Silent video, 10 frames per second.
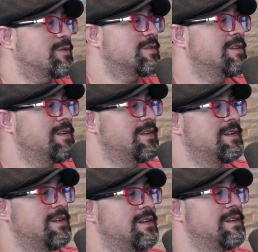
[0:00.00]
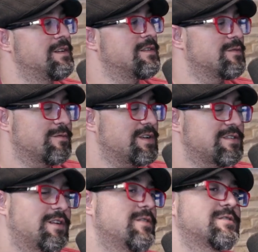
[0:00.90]
te dá o resultado que você não quer. Não vai te
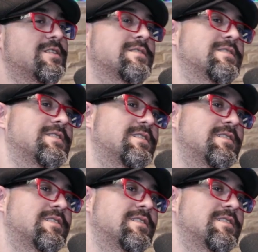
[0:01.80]
dar né? o resultado que você quer.